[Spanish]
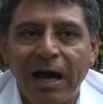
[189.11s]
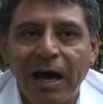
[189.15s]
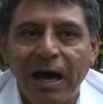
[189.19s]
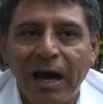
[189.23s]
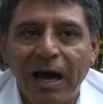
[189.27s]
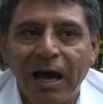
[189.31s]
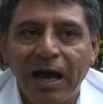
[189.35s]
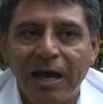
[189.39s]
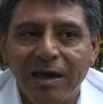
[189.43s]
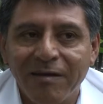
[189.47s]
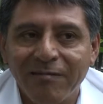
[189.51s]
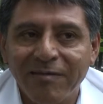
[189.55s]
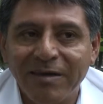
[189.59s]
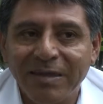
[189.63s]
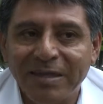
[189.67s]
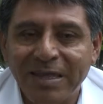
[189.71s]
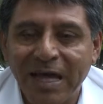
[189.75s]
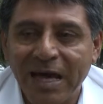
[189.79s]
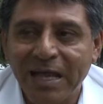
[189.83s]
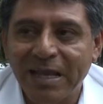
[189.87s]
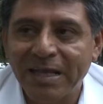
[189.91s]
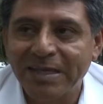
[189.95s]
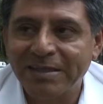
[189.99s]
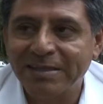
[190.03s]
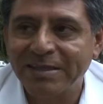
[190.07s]
a
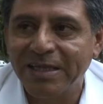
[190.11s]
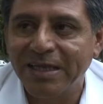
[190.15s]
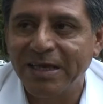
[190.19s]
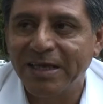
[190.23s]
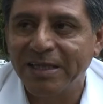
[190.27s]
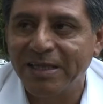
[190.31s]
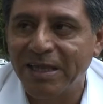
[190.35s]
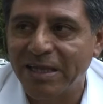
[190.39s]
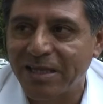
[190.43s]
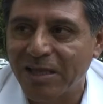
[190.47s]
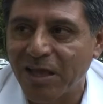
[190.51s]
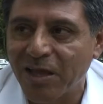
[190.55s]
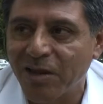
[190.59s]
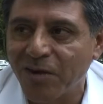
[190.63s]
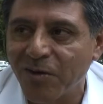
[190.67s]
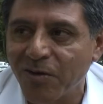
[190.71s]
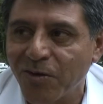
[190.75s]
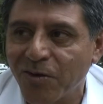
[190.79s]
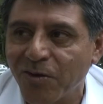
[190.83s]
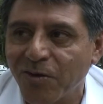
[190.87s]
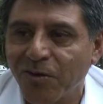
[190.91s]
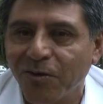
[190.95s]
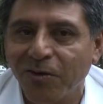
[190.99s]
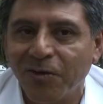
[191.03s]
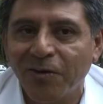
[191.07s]
evitar este
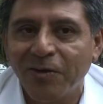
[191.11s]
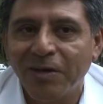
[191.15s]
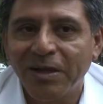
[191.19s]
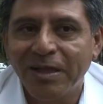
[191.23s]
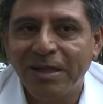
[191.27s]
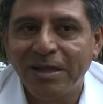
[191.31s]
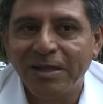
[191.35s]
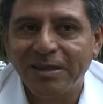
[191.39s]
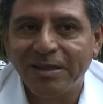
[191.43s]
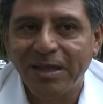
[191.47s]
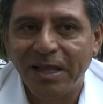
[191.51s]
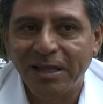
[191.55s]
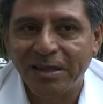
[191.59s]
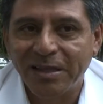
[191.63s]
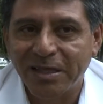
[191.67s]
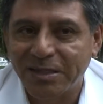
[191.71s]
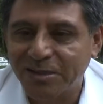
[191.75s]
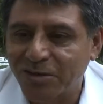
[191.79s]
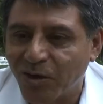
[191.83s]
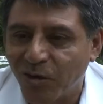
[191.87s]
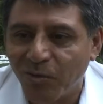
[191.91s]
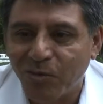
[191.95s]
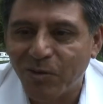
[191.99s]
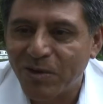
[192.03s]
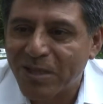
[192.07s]
deterioro tan
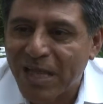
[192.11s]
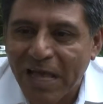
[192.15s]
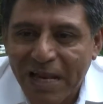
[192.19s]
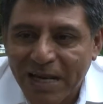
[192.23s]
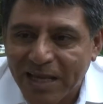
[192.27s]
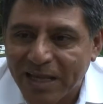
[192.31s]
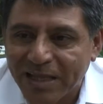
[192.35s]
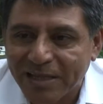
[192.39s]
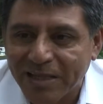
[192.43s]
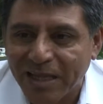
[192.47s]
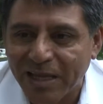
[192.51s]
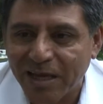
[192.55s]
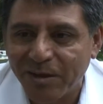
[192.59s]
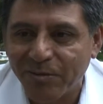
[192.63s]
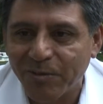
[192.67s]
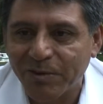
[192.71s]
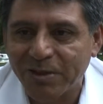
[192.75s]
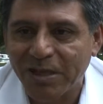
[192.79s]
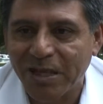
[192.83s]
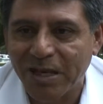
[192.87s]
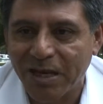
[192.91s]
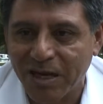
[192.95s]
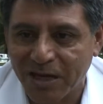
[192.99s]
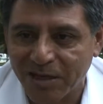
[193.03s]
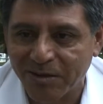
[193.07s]
descomunal que tenemos
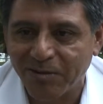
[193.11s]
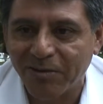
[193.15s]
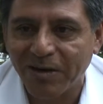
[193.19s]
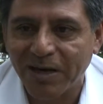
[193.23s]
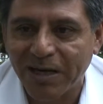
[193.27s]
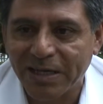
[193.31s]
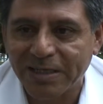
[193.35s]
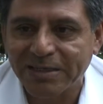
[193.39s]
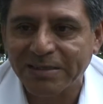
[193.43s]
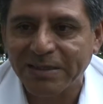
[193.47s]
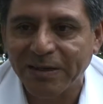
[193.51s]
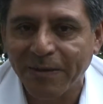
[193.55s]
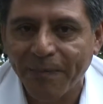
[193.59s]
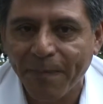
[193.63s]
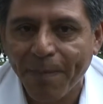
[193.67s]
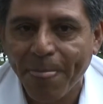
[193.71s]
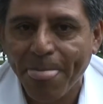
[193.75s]
de la naturaleza.